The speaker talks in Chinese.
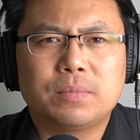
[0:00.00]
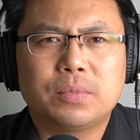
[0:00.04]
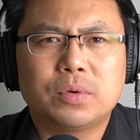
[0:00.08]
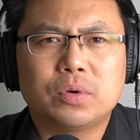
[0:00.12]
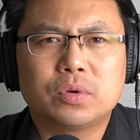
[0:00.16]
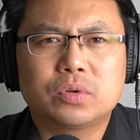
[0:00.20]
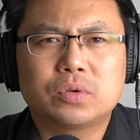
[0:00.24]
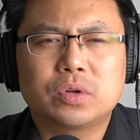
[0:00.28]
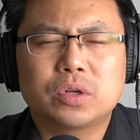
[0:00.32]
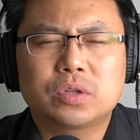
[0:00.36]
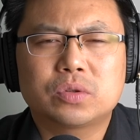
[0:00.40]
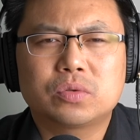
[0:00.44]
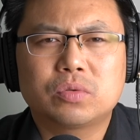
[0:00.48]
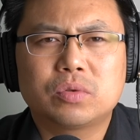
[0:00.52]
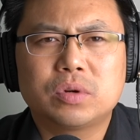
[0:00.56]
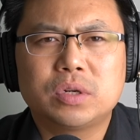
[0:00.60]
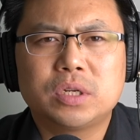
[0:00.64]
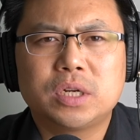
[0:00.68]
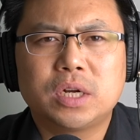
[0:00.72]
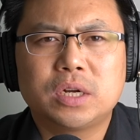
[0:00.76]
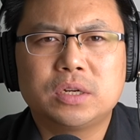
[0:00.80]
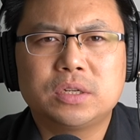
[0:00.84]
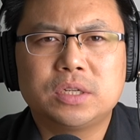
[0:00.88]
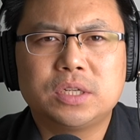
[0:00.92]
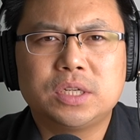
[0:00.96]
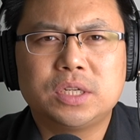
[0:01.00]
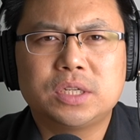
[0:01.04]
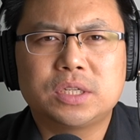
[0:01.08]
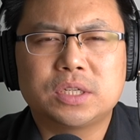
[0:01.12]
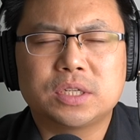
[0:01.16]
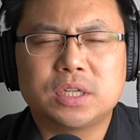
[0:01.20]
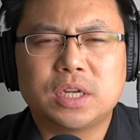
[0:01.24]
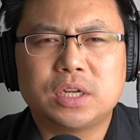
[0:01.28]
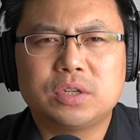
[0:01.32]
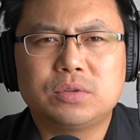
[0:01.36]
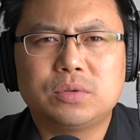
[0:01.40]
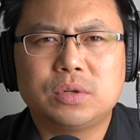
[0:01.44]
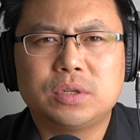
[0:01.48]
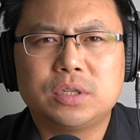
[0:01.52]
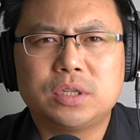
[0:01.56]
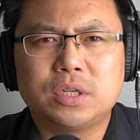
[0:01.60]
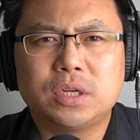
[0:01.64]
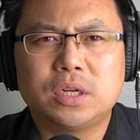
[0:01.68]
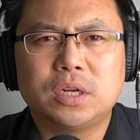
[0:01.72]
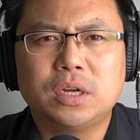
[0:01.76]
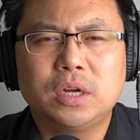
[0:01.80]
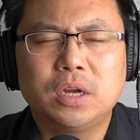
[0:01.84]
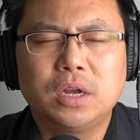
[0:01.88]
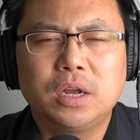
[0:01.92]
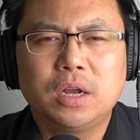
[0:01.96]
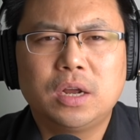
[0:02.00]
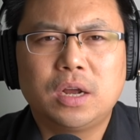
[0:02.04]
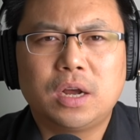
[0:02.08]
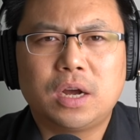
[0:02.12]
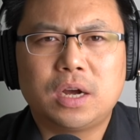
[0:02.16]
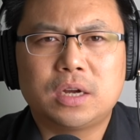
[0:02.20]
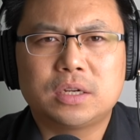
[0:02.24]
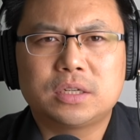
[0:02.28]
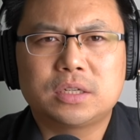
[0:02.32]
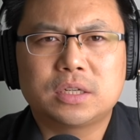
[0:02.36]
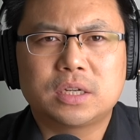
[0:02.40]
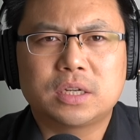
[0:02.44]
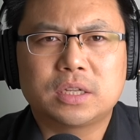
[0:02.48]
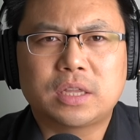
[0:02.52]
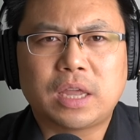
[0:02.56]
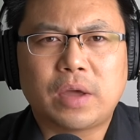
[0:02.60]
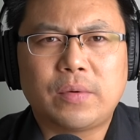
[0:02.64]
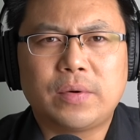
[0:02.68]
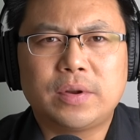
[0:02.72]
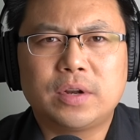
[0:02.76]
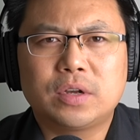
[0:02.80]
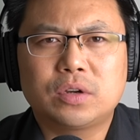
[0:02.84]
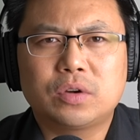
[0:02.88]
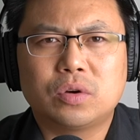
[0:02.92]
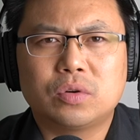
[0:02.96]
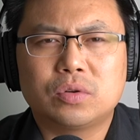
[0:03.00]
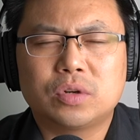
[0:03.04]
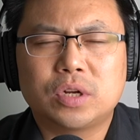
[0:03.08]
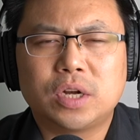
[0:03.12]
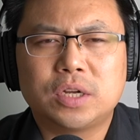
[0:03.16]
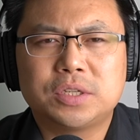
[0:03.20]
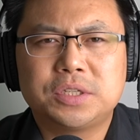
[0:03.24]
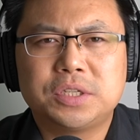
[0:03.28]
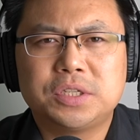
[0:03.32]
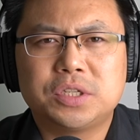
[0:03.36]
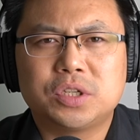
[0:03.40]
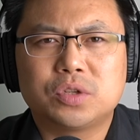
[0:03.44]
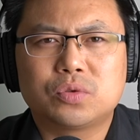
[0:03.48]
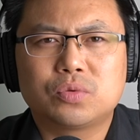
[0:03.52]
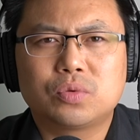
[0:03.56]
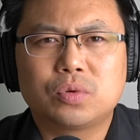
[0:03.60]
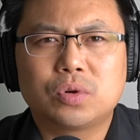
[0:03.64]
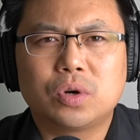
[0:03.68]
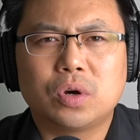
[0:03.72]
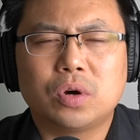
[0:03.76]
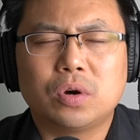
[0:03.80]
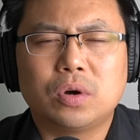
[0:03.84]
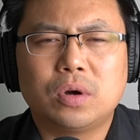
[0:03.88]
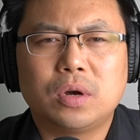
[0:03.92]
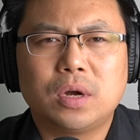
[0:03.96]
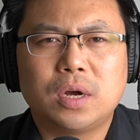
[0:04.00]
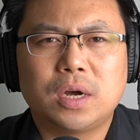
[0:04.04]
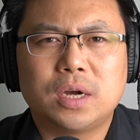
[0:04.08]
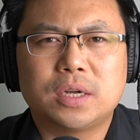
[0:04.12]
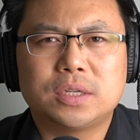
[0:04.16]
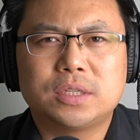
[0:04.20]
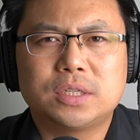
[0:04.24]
比如说，苏贞昌第一时间宣称啊，这个台湾的口罩禁止出口啊。